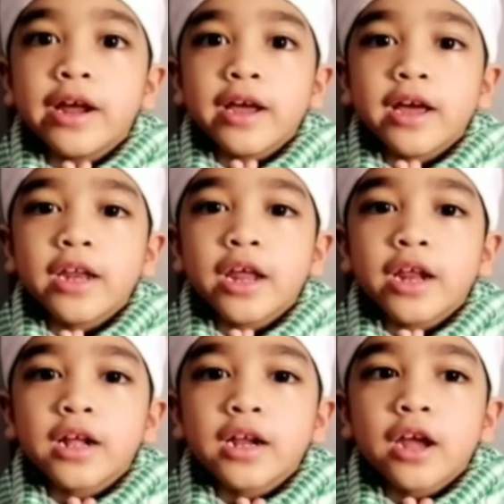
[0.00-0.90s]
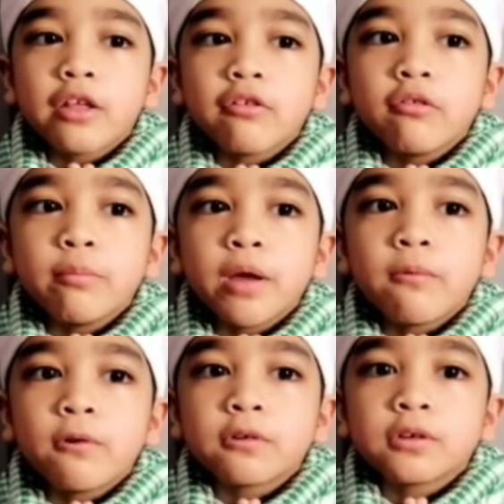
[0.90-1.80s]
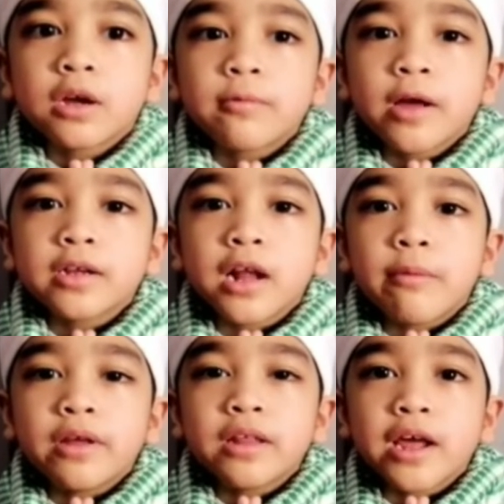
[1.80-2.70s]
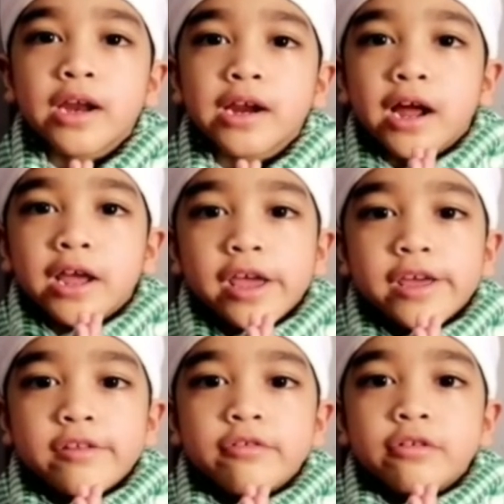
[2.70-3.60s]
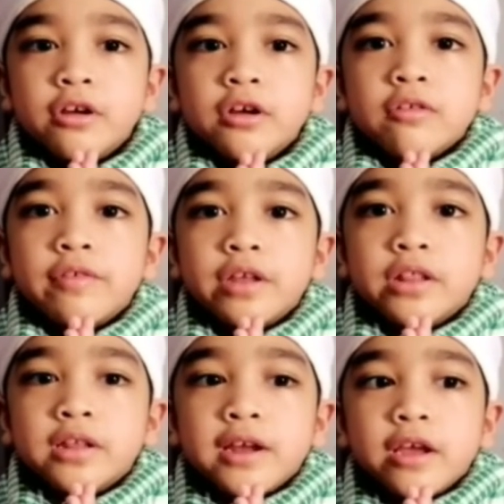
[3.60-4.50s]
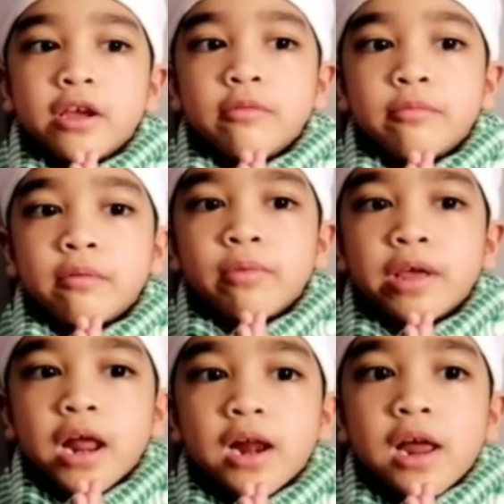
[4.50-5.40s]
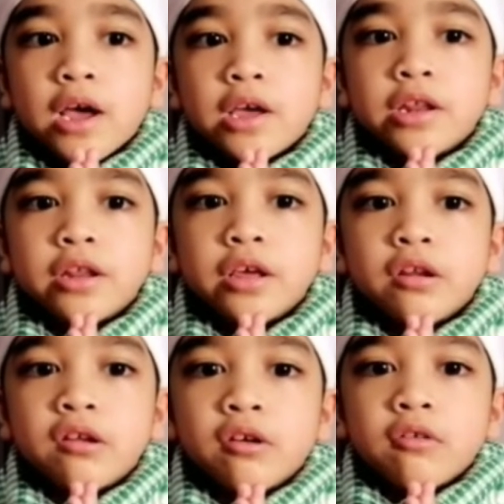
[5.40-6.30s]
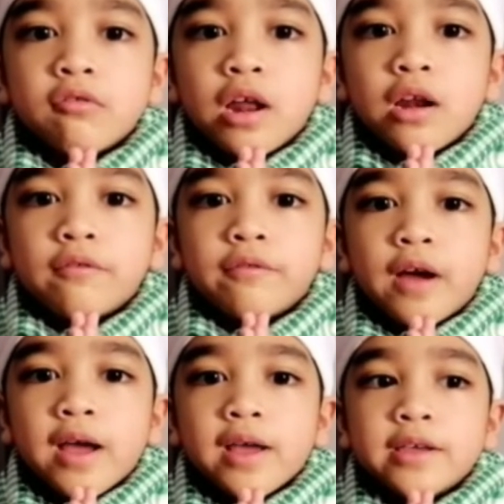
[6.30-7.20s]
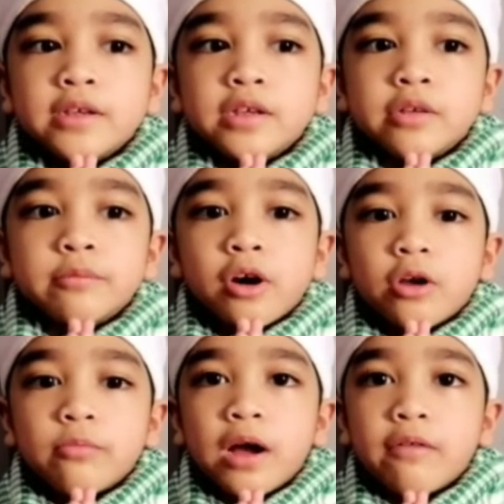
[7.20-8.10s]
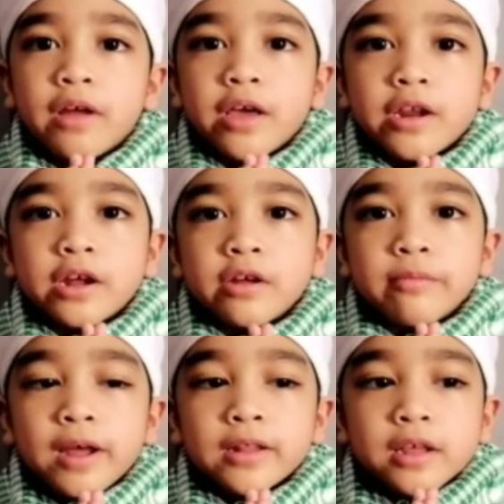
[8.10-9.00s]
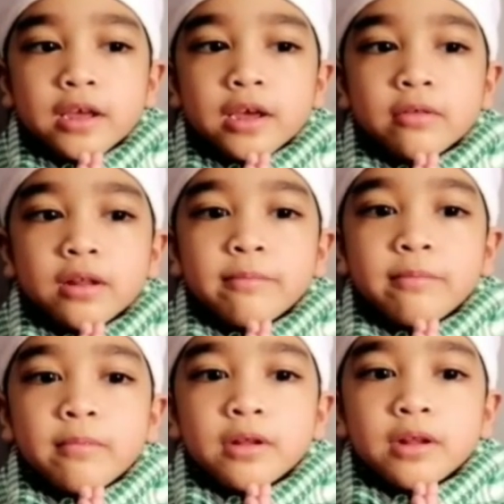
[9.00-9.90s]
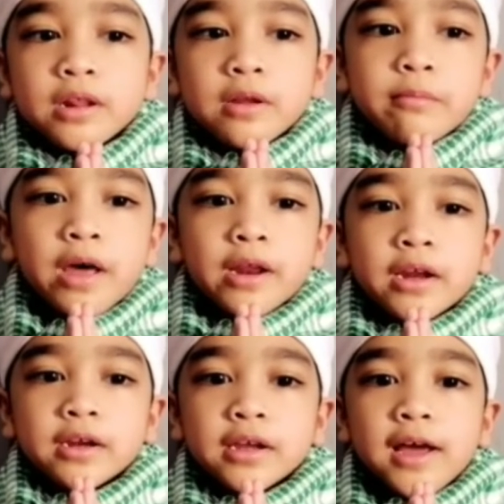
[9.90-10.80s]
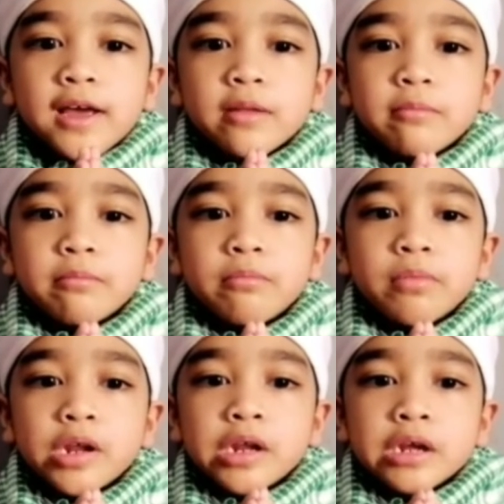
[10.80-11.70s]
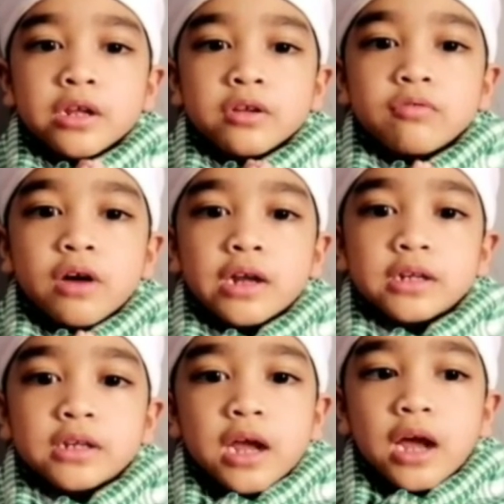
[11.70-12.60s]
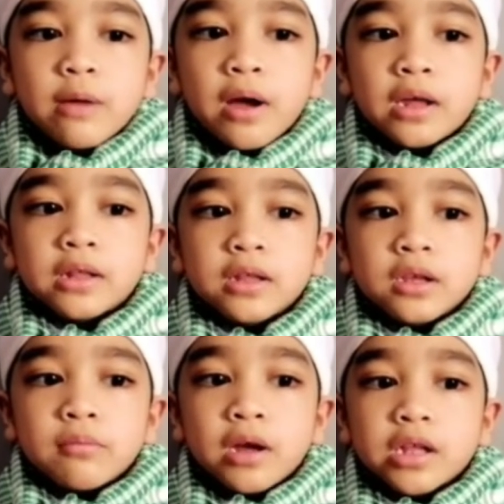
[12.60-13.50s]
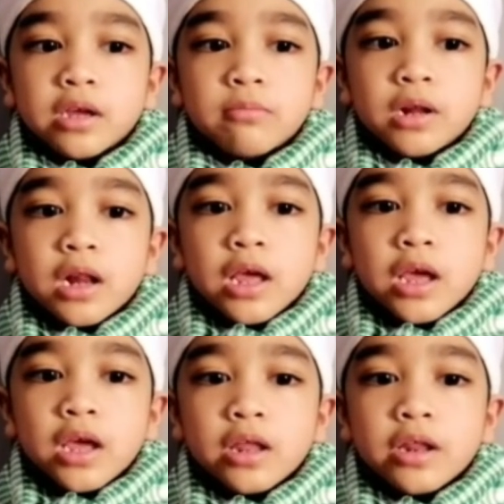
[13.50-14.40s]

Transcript: Pihak dari kelas 1B mengucapkan selamat Hari Raya Idul Fitri minal aidin wal Faizin Mohon maaf lahir dan batin. Lembaran kain bernuansa batin batik beli